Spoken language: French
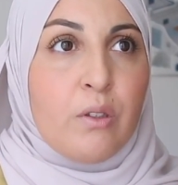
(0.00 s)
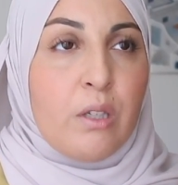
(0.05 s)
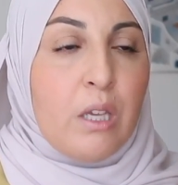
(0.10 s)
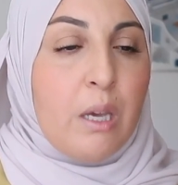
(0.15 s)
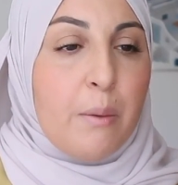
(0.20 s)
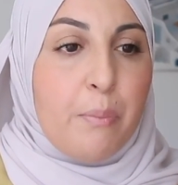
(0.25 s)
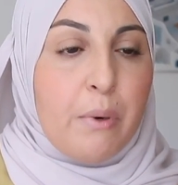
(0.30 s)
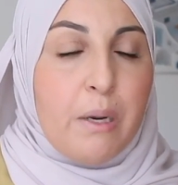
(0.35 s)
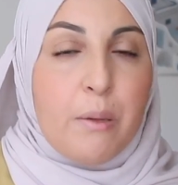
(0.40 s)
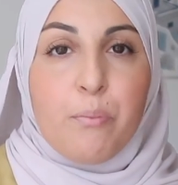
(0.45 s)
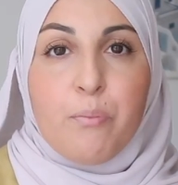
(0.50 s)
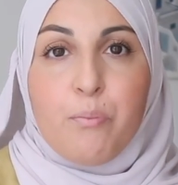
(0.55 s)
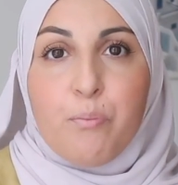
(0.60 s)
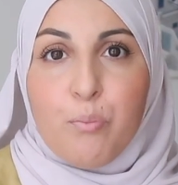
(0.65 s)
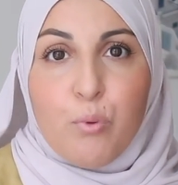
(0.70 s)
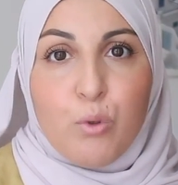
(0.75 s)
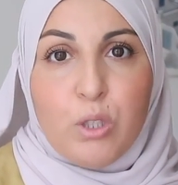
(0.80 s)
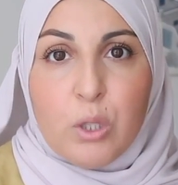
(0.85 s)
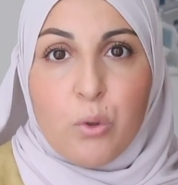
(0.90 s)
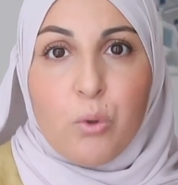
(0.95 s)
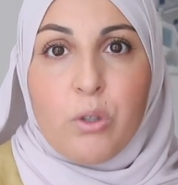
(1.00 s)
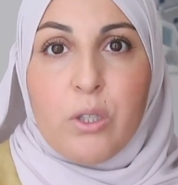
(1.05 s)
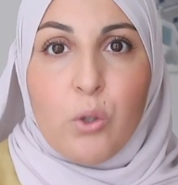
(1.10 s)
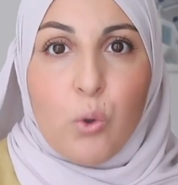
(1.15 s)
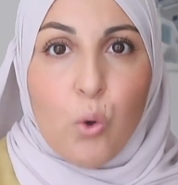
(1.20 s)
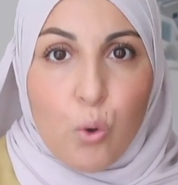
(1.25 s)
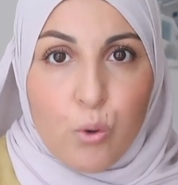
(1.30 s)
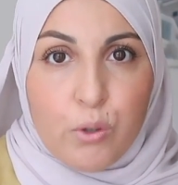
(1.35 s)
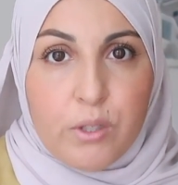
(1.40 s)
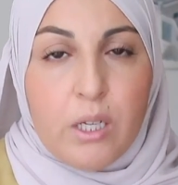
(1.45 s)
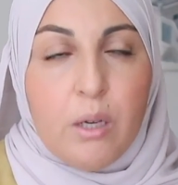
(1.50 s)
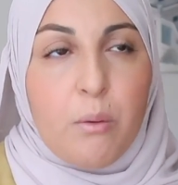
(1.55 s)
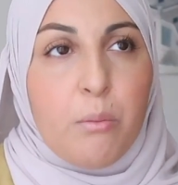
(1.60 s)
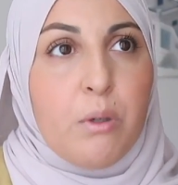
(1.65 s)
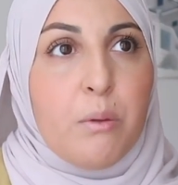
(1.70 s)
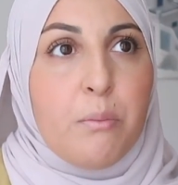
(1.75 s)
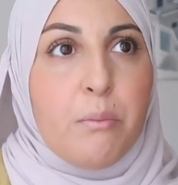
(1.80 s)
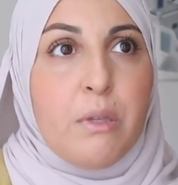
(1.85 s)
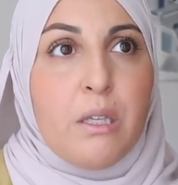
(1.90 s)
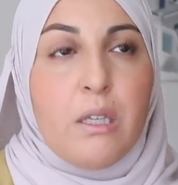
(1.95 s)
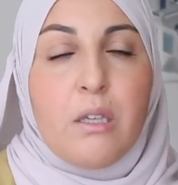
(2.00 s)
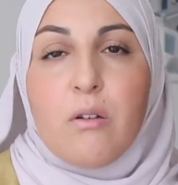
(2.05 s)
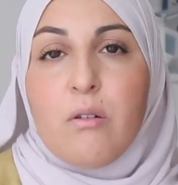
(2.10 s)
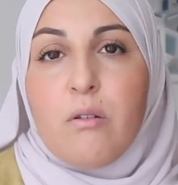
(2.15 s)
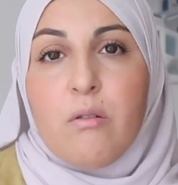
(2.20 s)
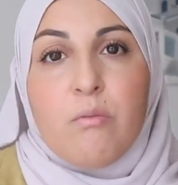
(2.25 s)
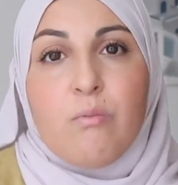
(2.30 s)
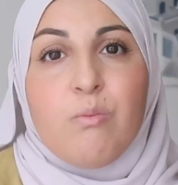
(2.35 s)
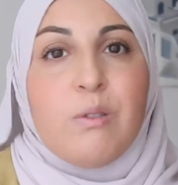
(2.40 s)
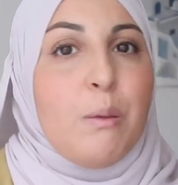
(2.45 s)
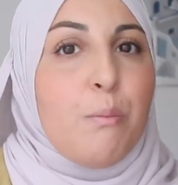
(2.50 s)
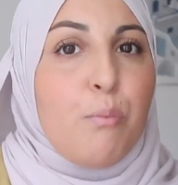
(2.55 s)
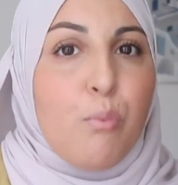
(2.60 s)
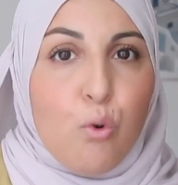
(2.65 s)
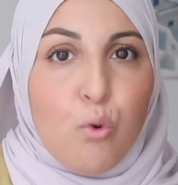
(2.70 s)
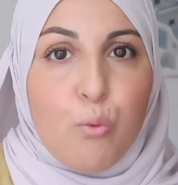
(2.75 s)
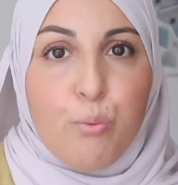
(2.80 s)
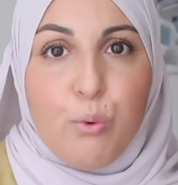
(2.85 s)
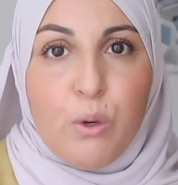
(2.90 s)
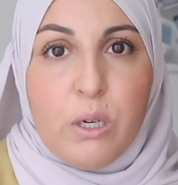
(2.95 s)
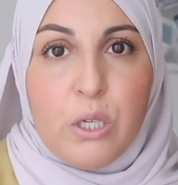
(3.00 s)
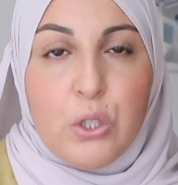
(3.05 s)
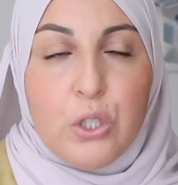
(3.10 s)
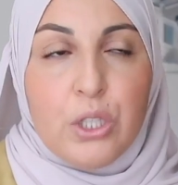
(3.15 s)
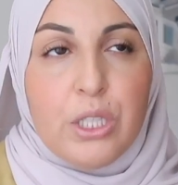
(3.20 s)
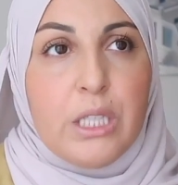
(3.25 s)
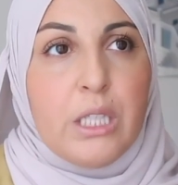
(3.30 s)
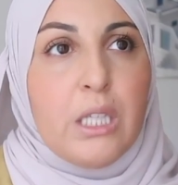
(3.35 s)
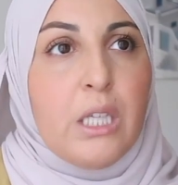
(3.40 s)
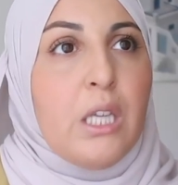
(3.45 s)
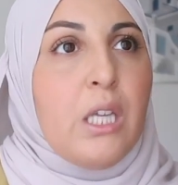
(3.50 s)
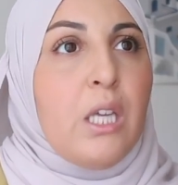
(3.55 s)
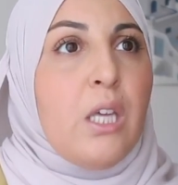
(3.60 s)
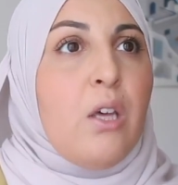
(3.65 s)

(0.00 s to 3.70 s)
il plein de petits trucs qui ressemblent, mais c'est beaucoup plus léger,